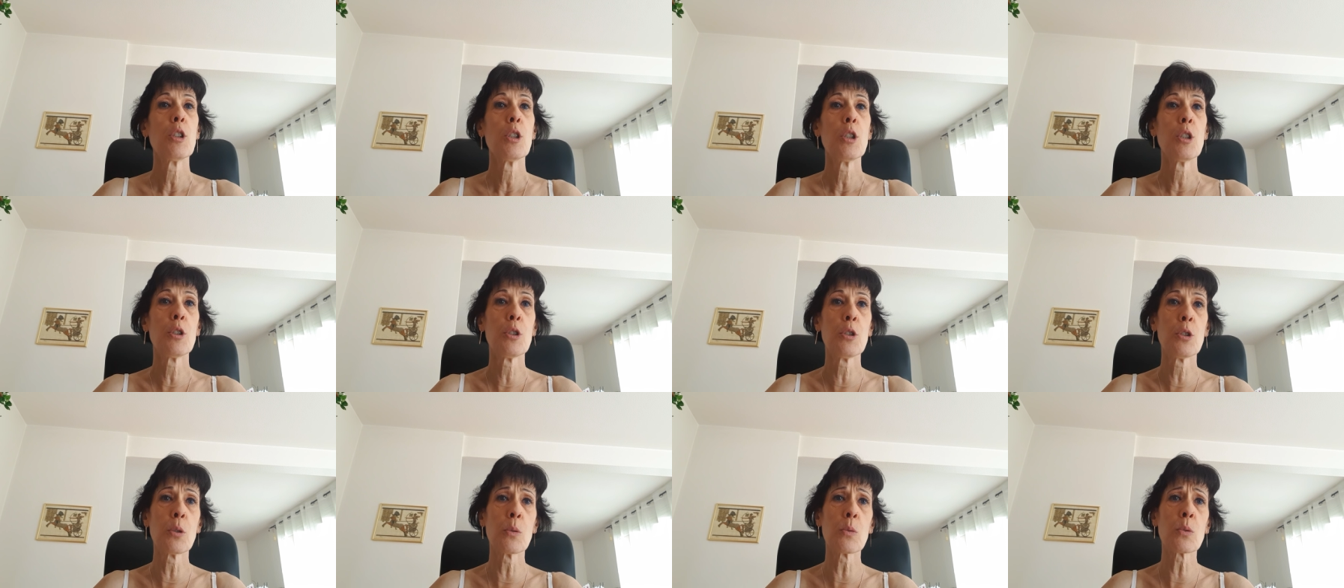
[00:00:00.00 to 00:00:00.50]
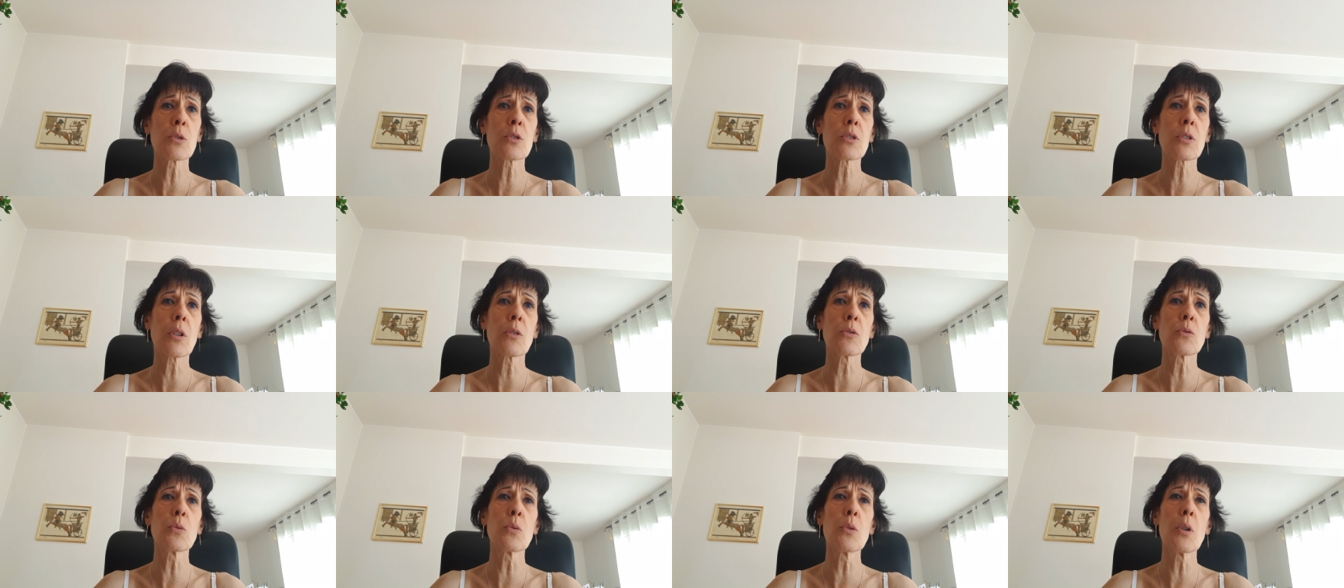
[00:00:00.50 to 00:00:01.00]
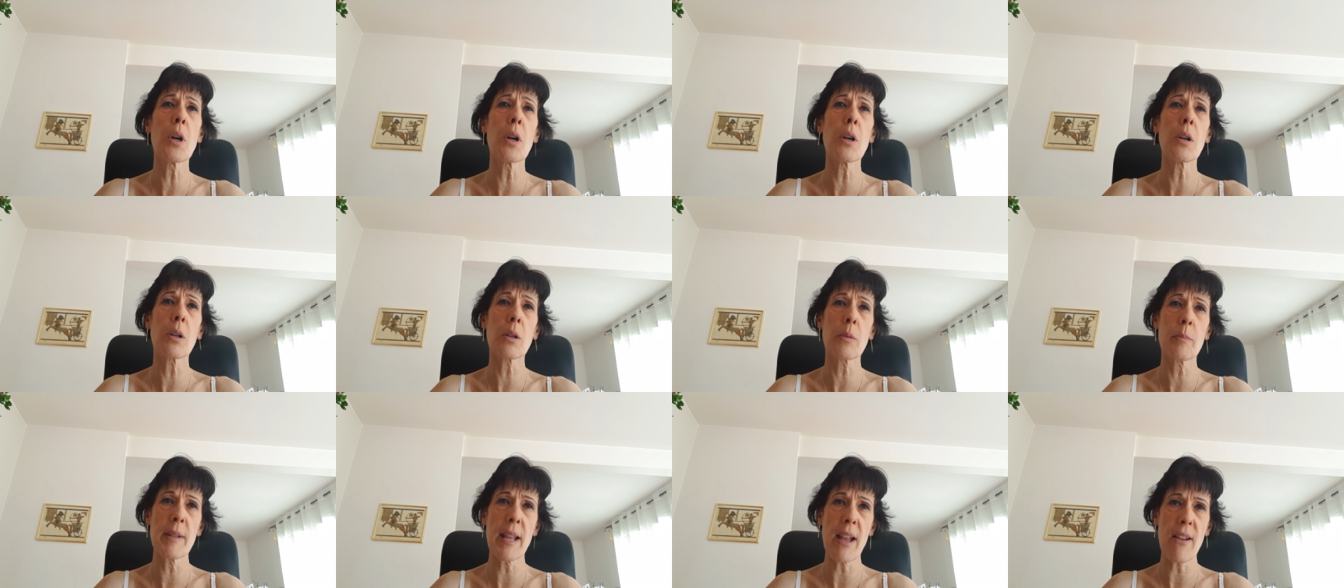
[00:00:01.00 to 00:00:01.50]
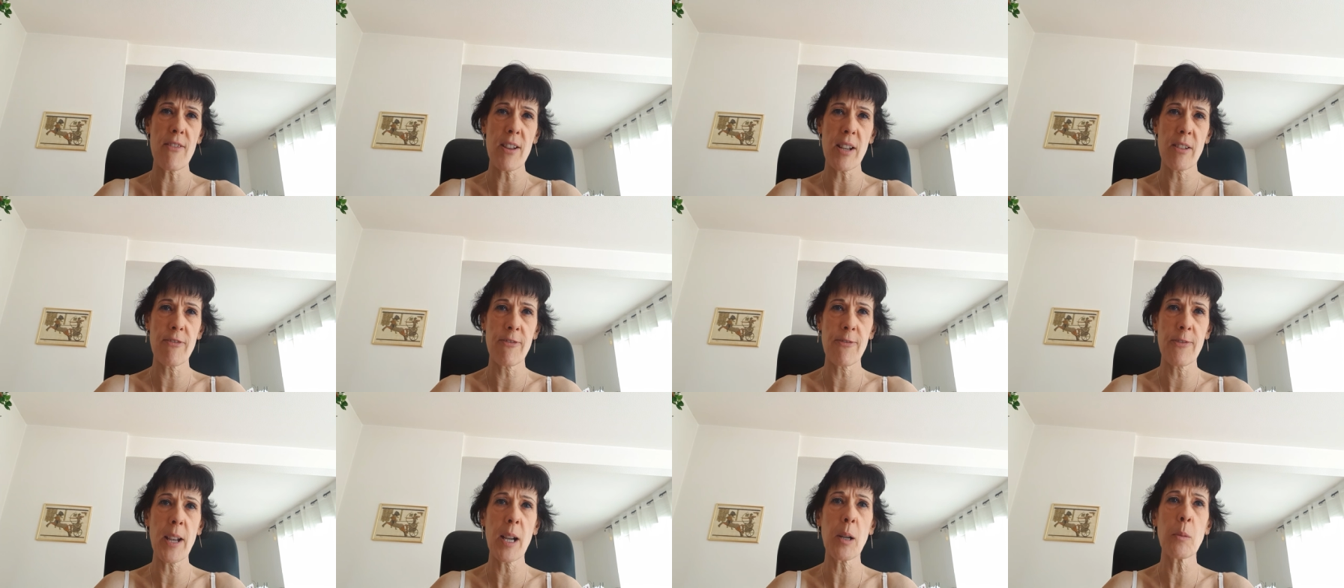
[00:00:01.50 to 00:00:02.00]
non sans douleur, mais avec
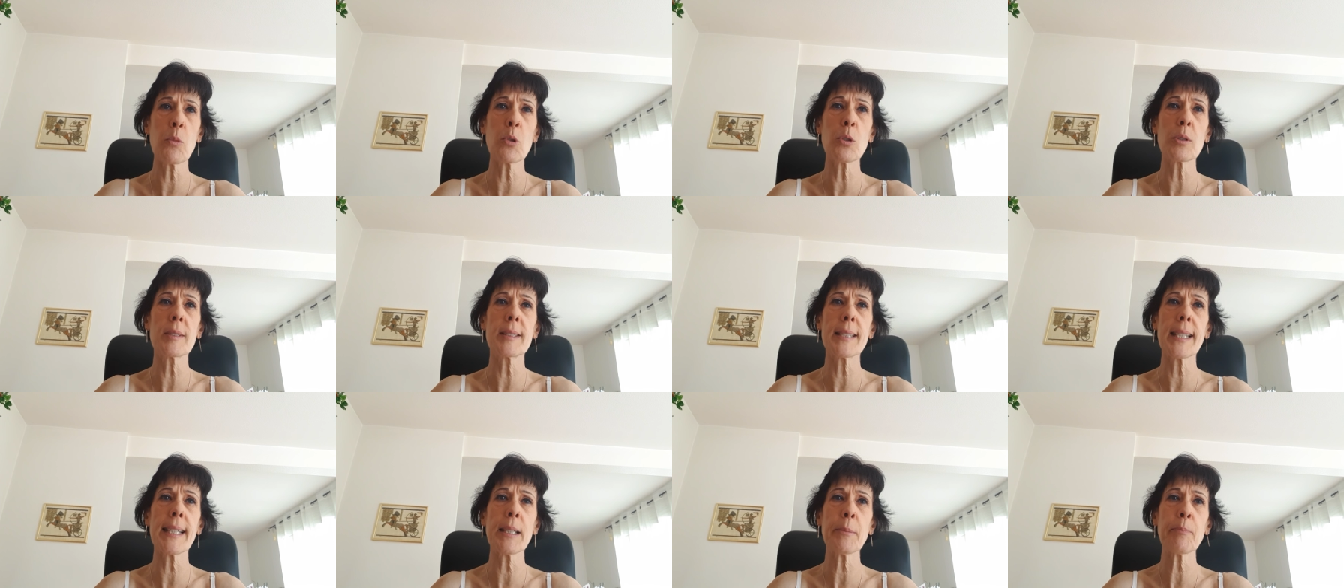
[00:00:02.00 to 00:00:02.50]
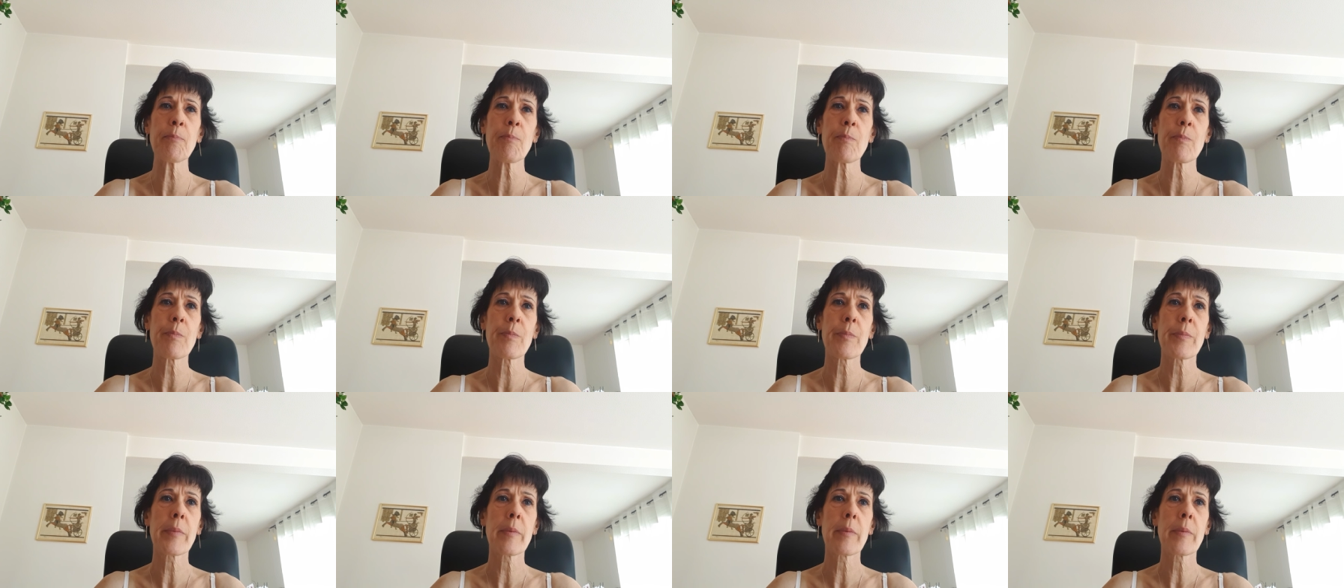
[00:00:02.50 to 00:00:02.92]
fermeté,